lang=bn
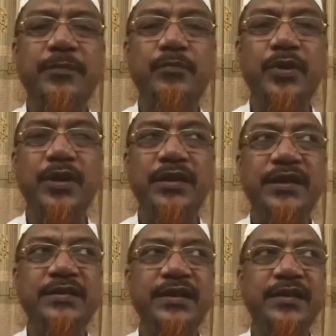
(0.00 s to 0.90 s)
বলে
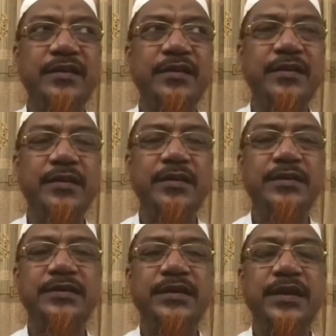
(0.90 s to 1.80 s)
দিয়েছেন
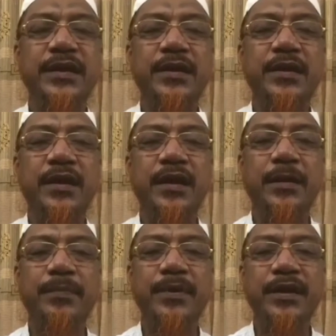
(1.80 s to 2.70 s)
যে
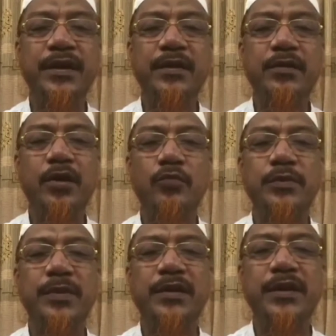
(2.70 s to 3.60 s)
আপনি কওমি
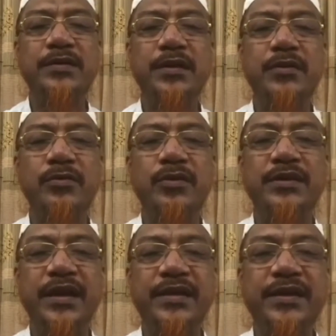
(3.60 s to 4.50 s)
মাদ্রাসাগুলোকে
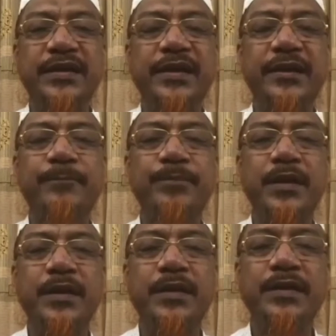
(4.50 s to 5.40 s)
জানিয়ে দেন
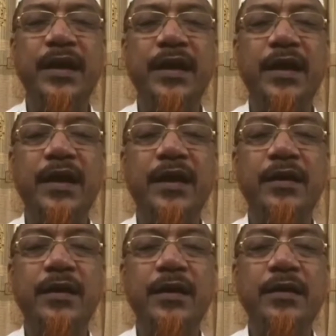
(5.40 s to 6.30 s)
তারা
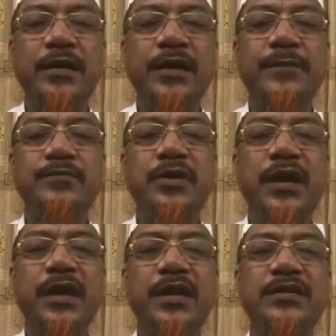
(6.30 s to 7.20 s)

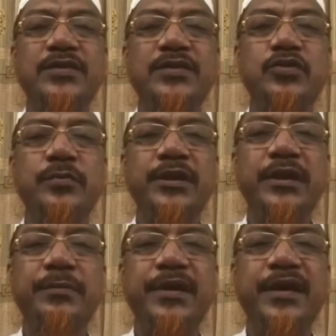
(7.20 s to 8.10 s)
হিফজখানা স্বাস্থ্যবিধি
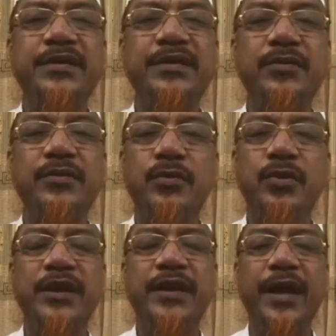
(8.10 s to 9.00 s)
মেনে যেন
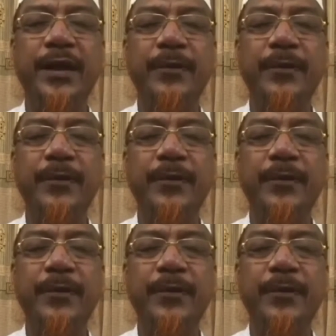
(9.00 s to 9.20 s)
খুলে দেয়